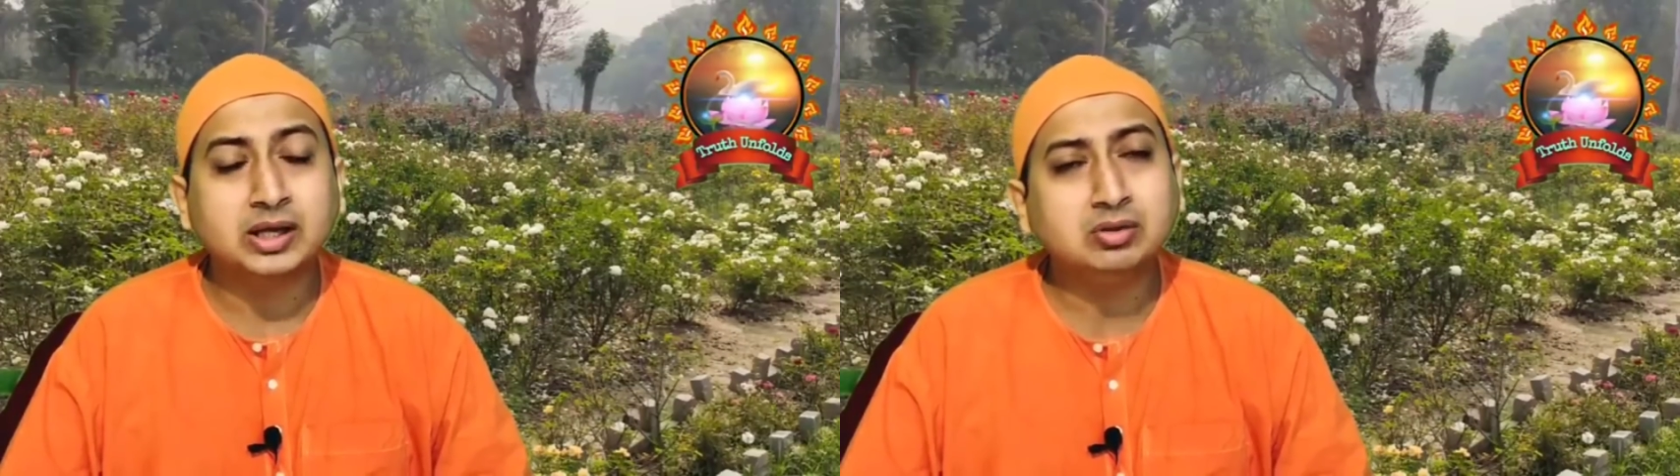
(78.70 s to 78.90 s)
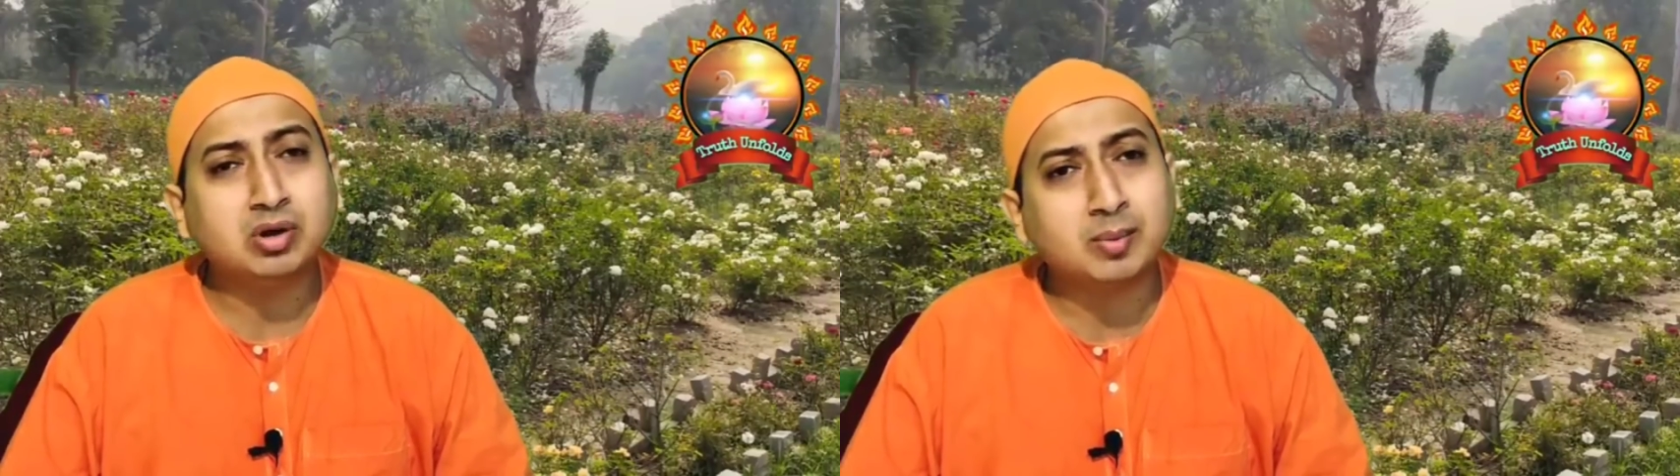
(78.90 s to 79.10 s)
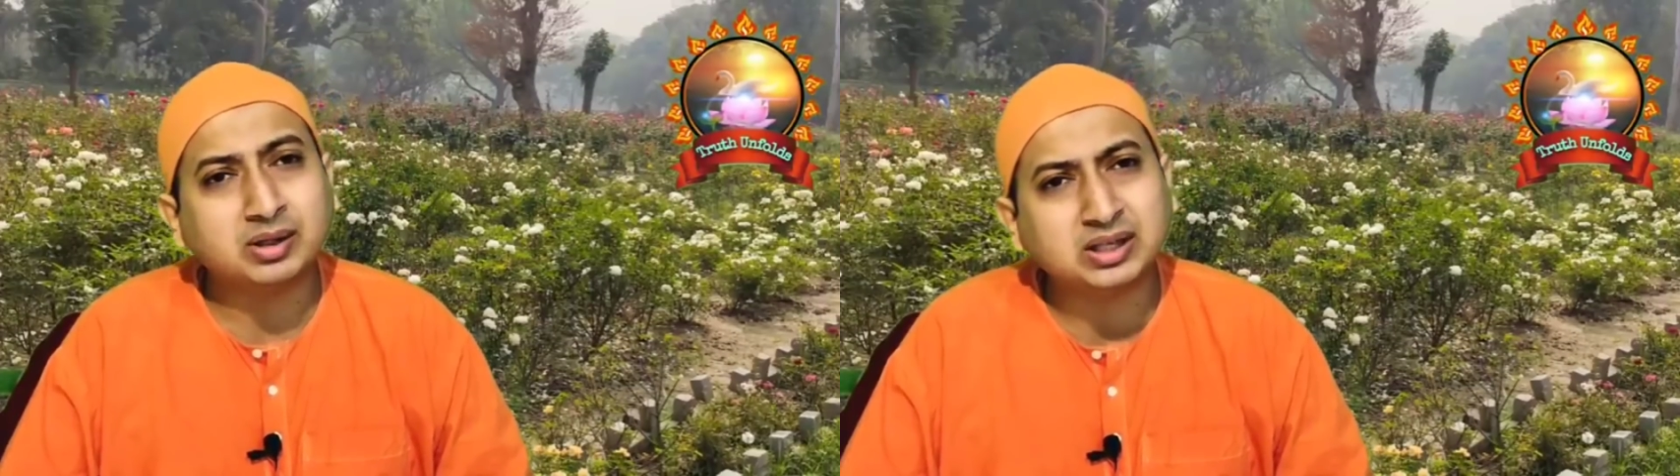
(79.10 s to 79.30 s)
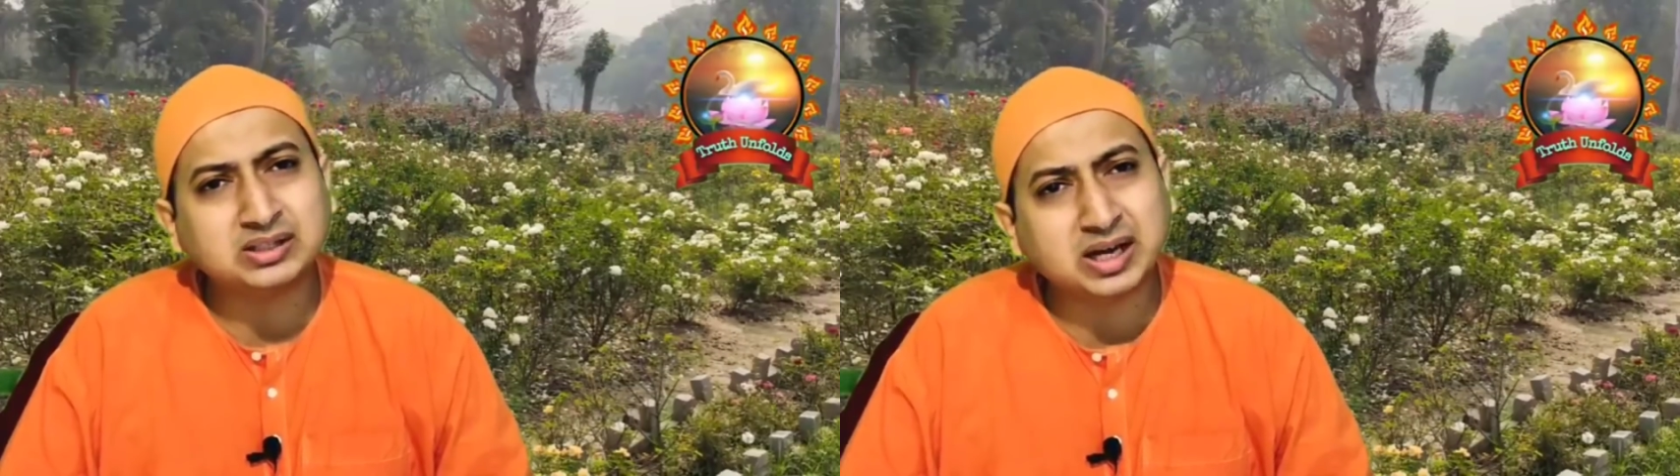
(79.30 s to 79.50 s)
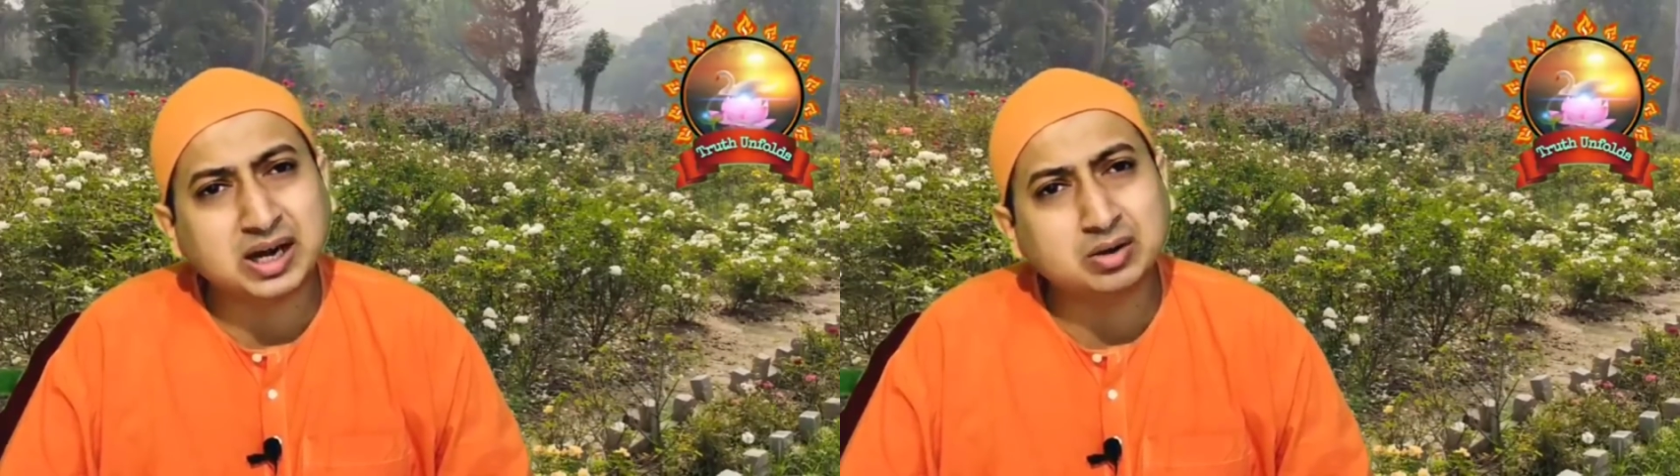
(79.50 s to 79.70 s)
কিন্তু আমাদের
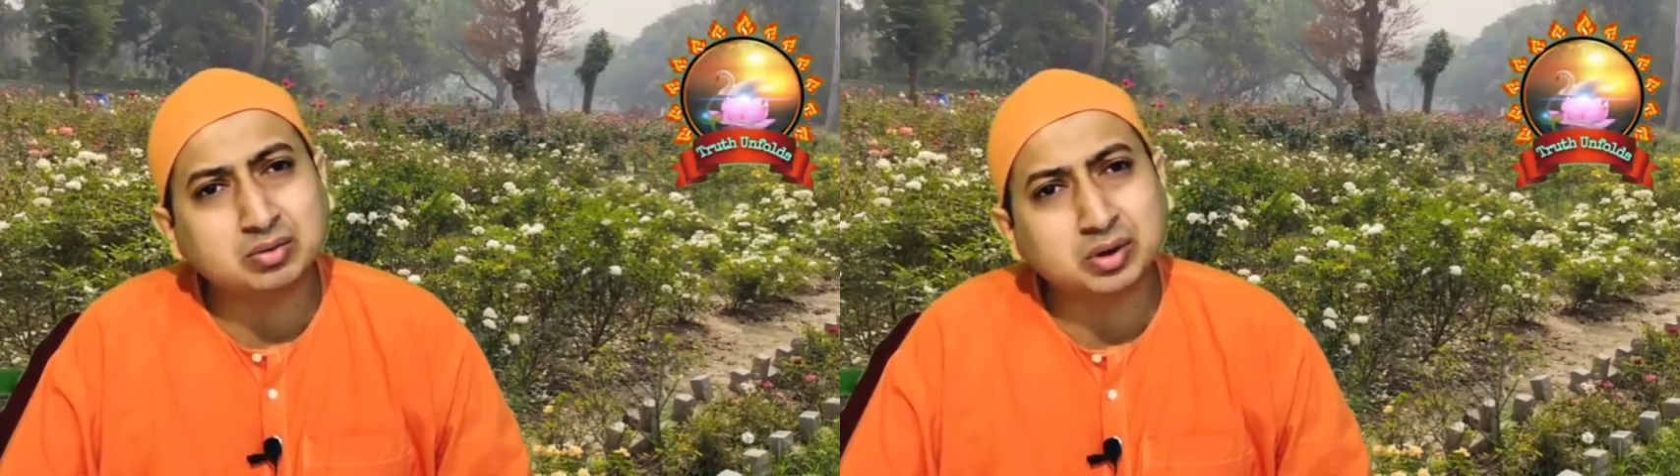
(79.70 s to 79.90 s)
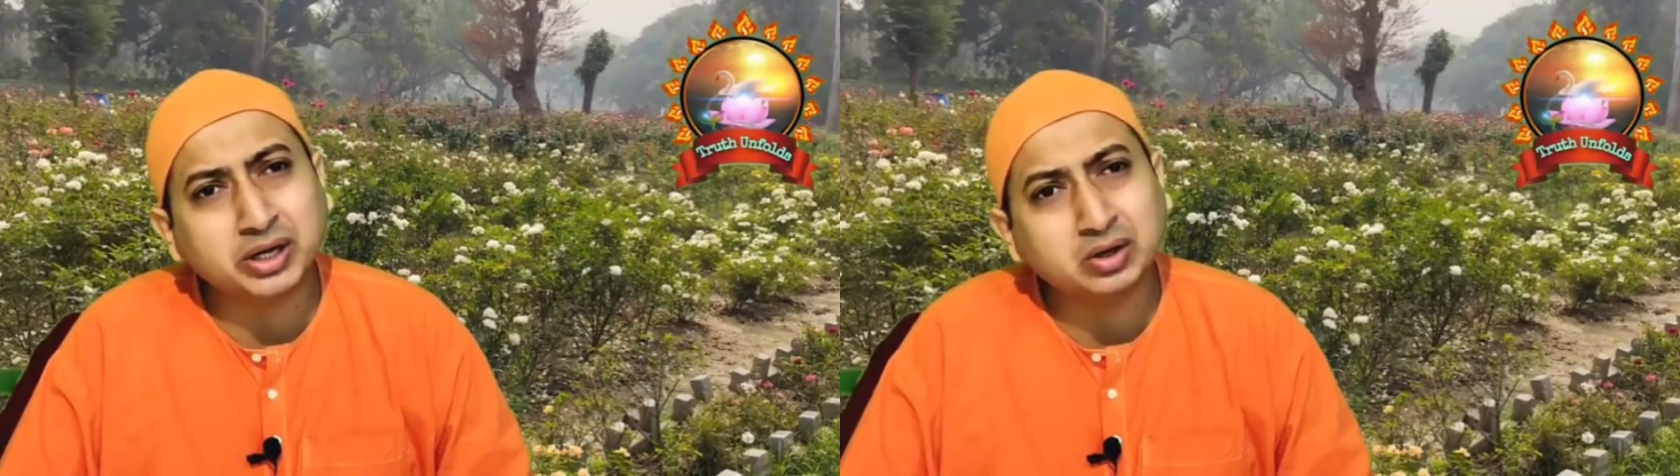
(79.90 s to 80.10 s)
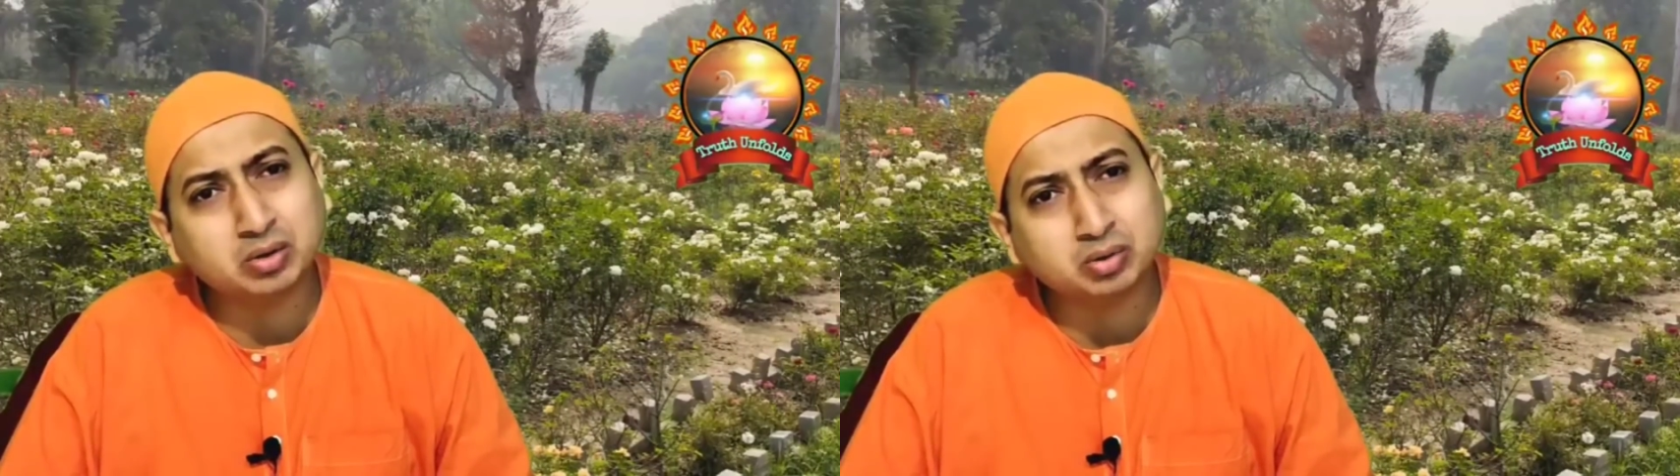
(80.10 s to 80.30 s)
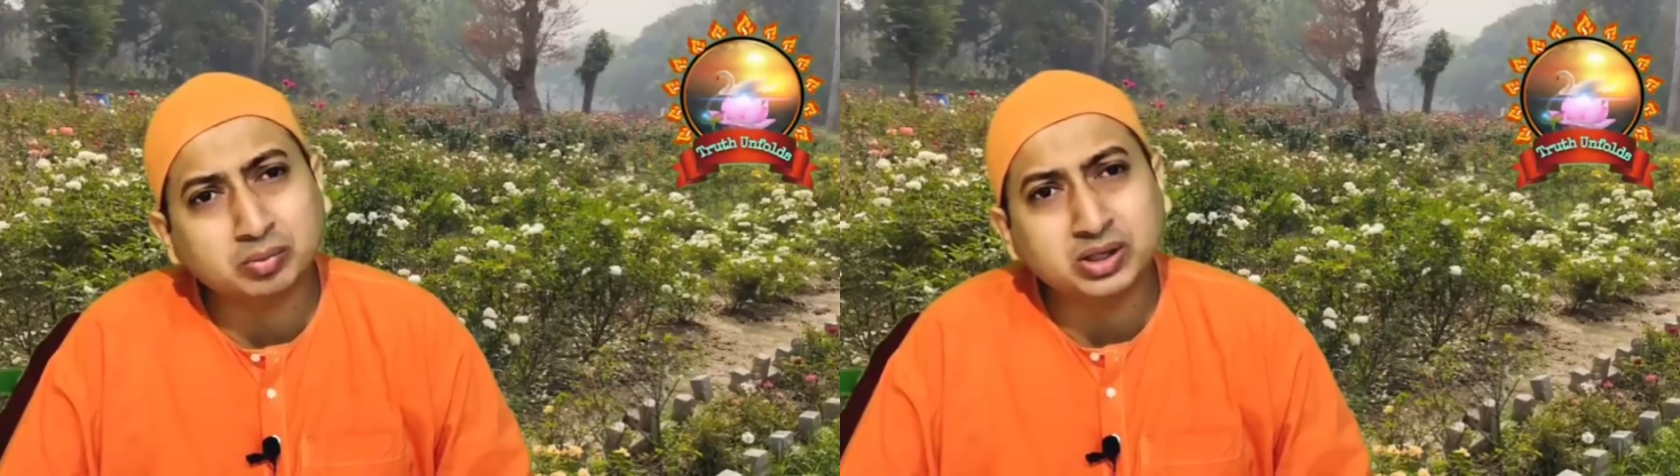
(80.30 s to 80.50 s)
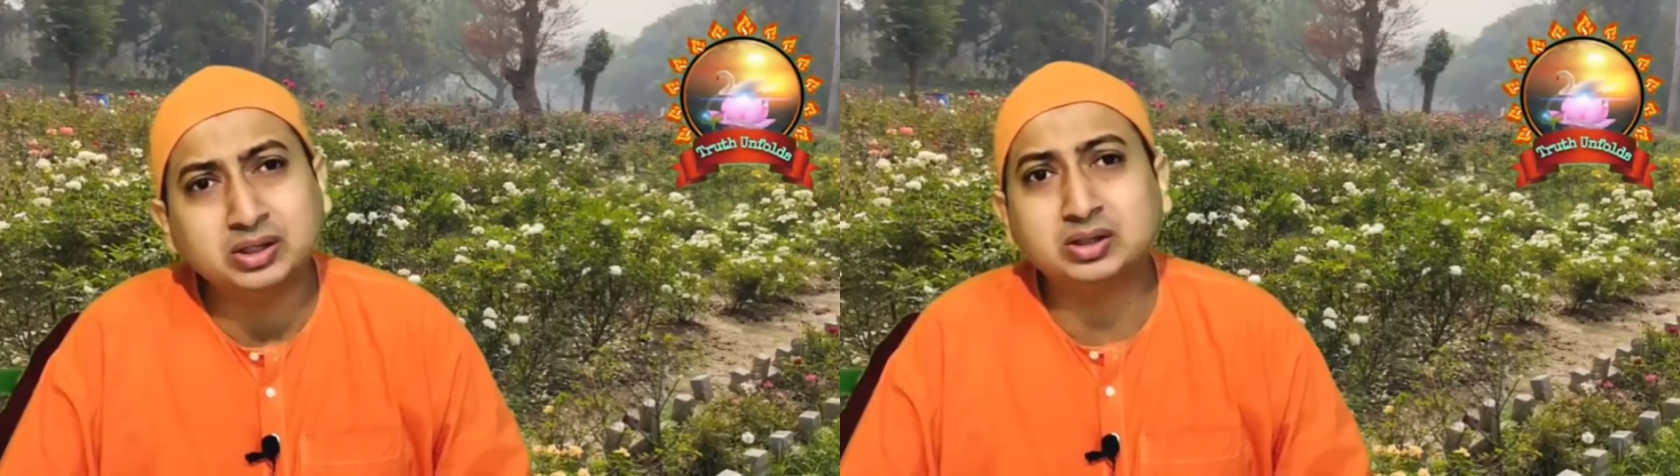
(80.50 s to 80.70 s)
জানাগুলো এই
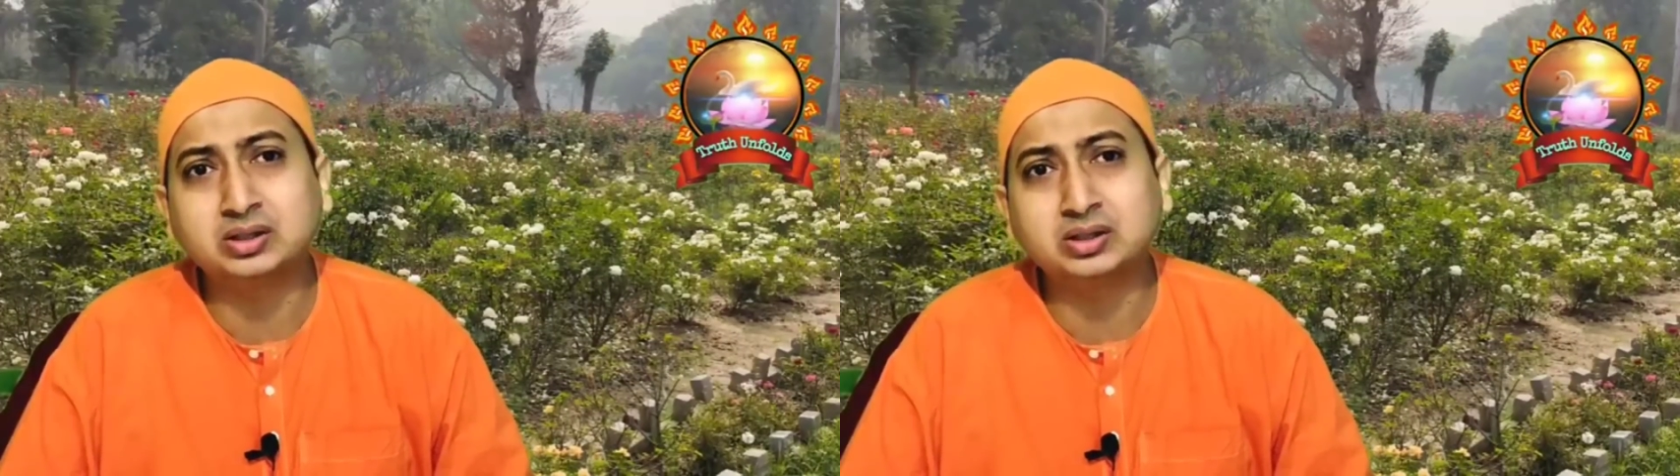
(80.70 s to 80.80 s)
রকমই